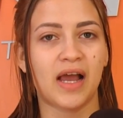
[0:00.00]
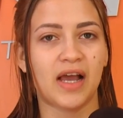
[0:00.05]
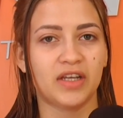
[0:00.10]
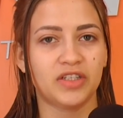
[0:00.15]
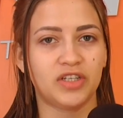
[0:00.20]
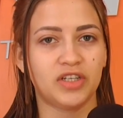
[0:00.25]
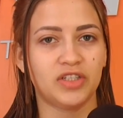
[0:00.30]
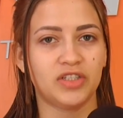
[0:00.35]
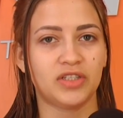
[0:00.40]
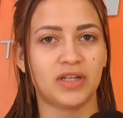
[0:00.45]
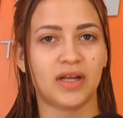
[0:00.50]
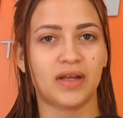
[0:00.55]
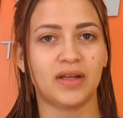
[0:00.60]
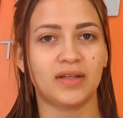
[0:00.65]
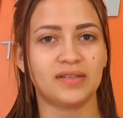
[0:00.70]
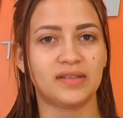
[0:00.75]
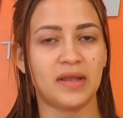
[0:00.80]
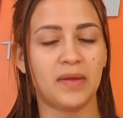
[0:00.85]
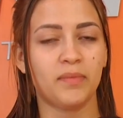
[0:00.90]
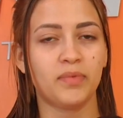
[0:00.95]
a gente
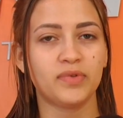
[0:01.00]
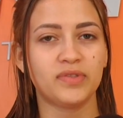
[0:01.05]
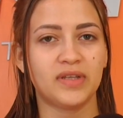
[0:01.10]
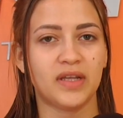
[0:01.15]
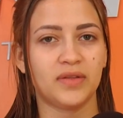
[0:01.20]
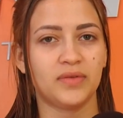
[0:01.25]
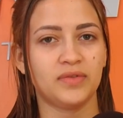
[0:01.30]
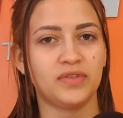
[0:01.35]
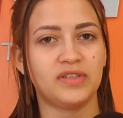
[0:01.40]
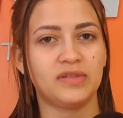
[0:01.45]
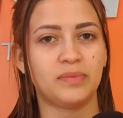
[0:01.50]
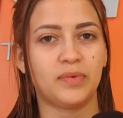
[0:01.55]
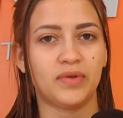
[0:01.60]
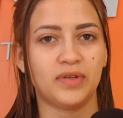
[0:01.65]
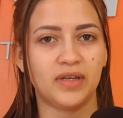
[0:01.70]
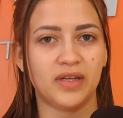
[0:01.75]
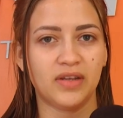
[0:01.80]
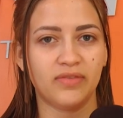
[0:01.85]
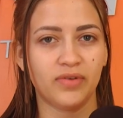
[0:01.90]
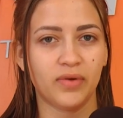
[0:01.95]
está 100%
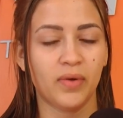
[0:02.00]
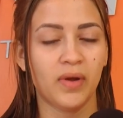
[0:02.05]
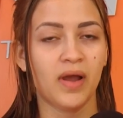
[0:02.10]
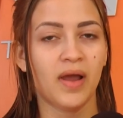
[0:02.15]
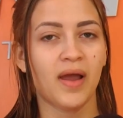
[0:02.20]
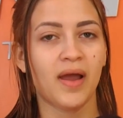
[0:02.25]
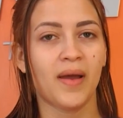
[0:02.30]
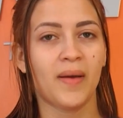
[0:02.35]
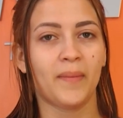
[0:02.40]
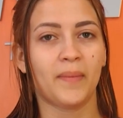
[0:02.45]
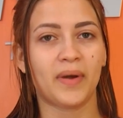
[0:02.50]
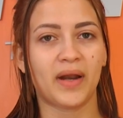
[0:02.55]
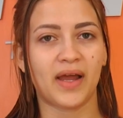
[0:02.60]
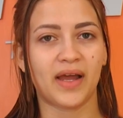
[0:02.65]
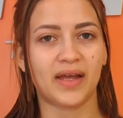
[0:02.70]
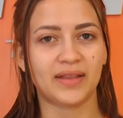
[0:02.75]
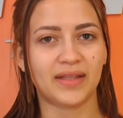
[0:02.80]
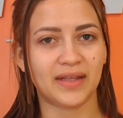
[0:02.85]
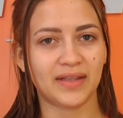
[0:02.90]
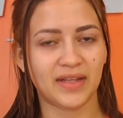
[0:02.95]
disponível
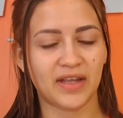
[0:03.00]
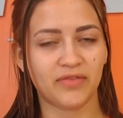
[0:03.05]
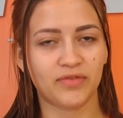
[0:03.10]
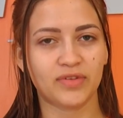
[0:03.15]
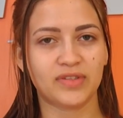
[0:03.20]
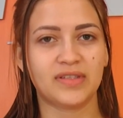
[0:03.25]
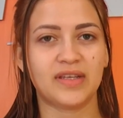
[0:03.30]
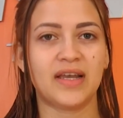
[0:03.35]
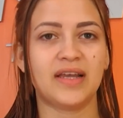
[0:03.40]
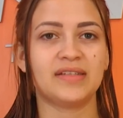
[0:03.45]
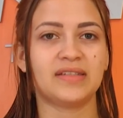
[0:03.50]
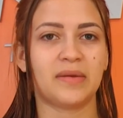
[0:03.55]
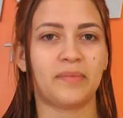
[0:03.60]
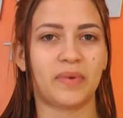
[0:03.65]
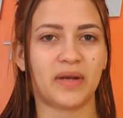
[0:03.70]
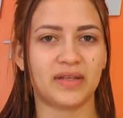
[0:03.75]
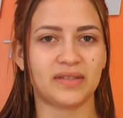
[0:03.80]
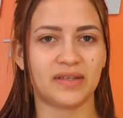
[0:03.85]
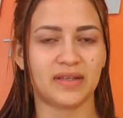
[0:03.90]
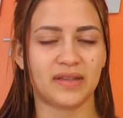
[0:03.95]
para atender vocês,
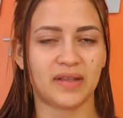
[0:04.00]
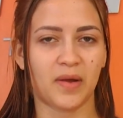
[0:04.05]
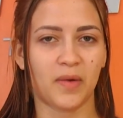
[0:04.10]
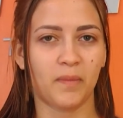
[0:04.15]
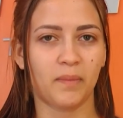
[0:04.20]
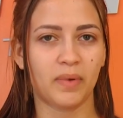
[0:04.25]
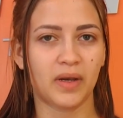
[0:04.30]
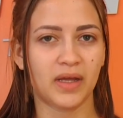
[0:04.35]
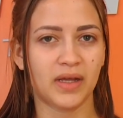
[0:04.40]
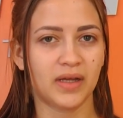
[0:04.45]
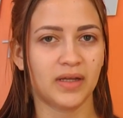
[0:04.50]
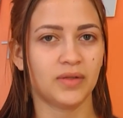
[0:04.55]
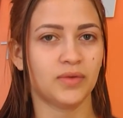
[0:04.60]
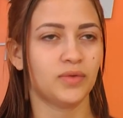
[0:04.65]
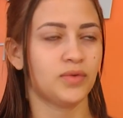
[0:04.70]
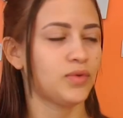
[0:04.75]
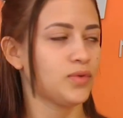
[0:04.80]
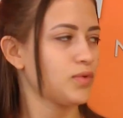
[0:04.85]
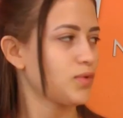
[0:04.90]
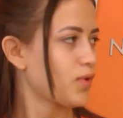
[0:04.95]
apresentar o
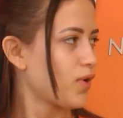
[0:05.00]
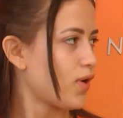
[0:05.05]
plano, tudo